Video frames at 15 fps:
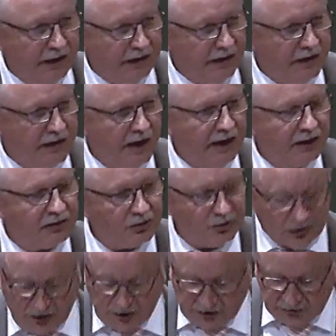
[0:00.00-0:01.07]
die Jesus
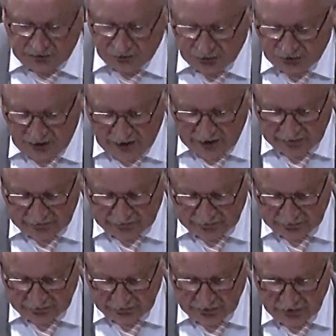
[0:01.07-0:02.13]
Christus heißt.
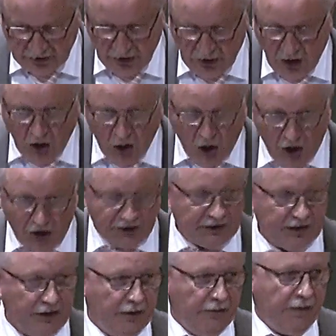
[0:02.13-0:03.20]

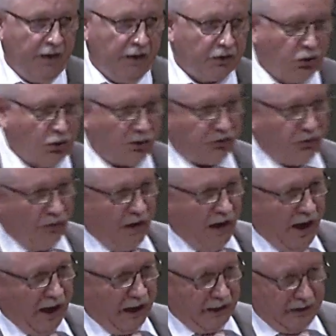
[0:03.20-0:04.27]
Heute dürfen wir
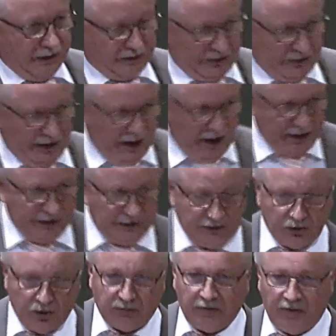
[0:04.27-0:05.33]
anders reden,
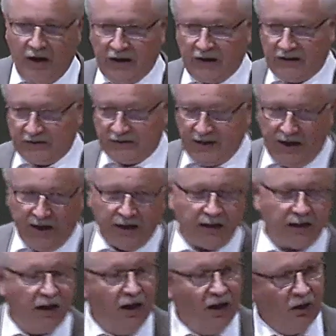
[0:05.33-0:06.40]
dürfen wir anders denken
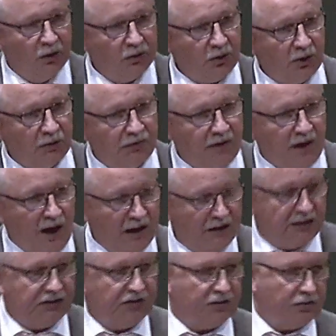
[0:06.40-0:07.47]
und dürfen wir
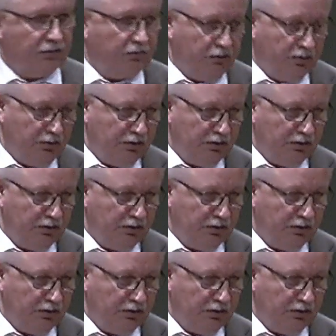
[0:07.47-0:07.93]
anders tun.